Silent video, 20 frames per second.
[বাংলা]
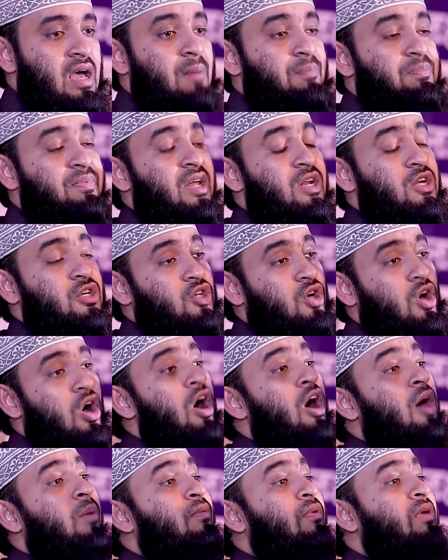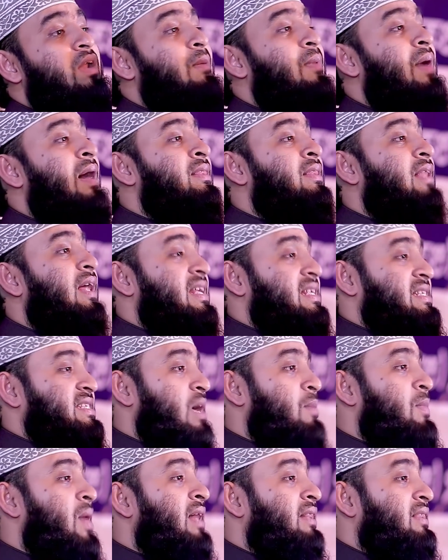আপনার সবগুলা বান্দারে
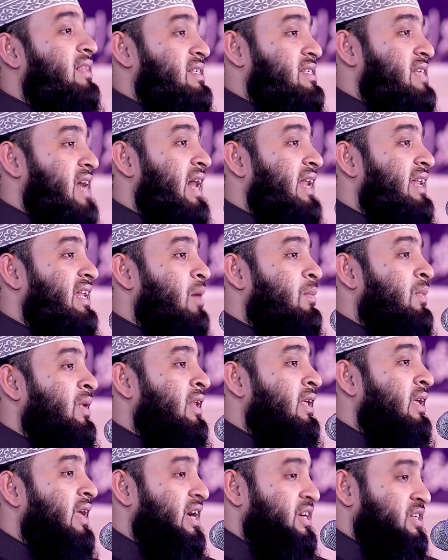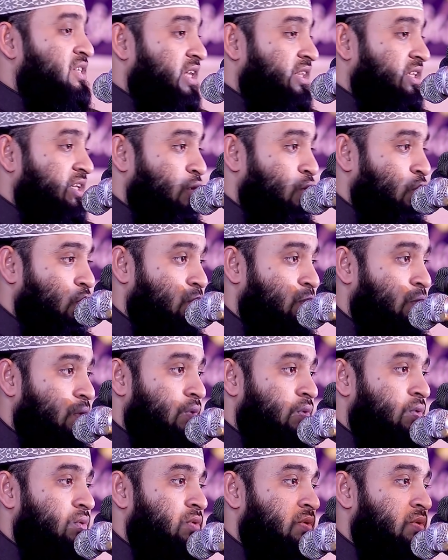জামাতে জাহান্নামে নিয়ে একসাথে ঢুকবো